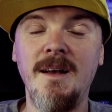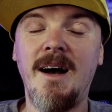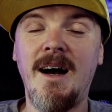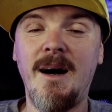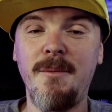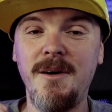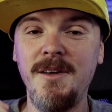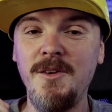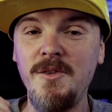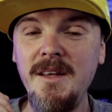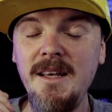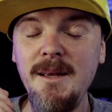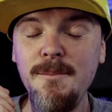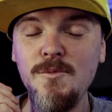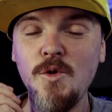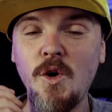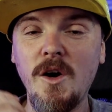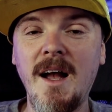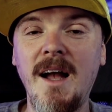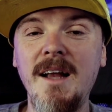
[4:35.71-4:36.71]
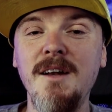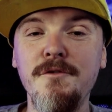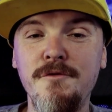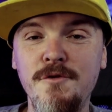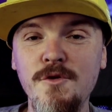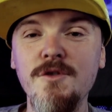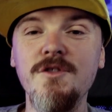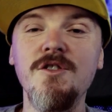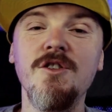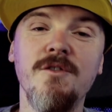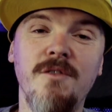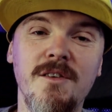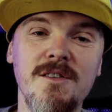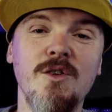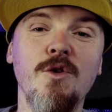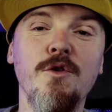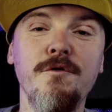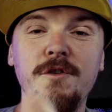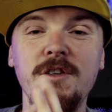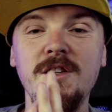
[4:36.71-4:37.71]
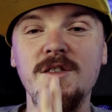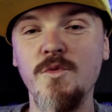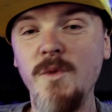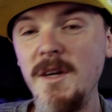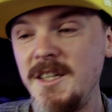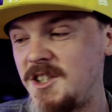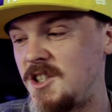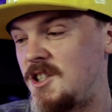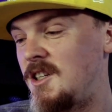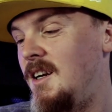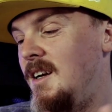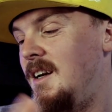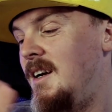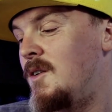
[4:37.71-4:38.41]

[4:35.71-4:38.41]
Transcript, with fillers: aber eben noch keine physische Version für die Switch.